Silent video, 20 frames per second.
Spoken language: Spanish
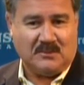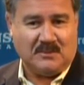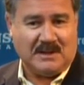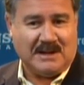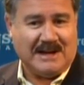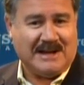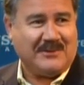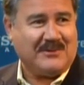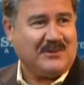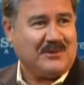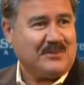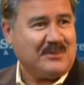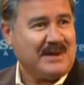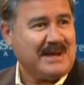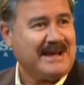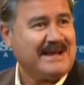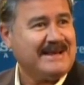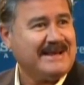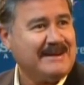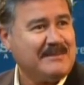mire, la
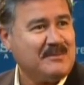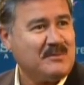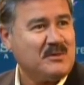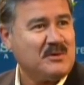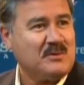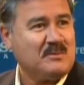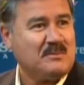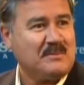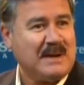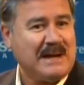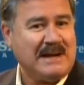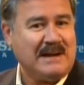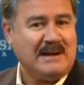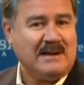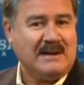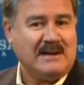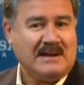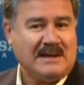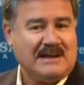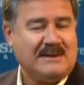economía anda muy mal
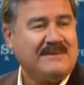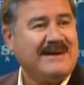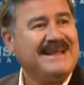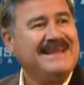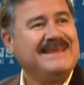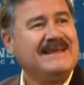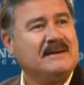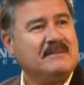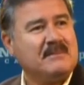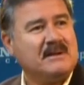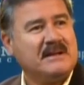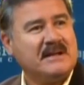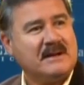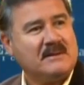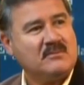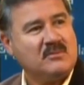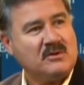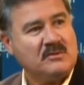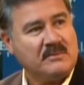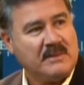y va a terminar
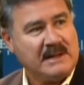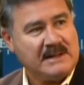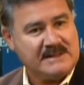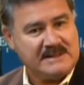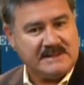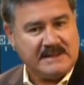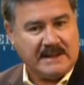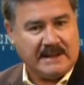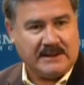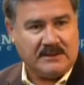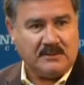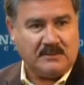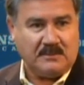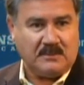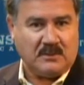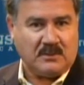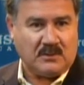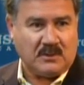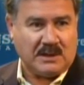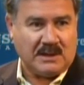muy mal este año
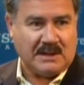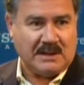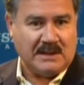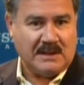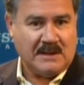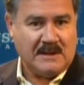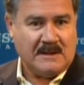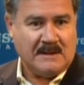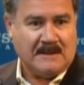porque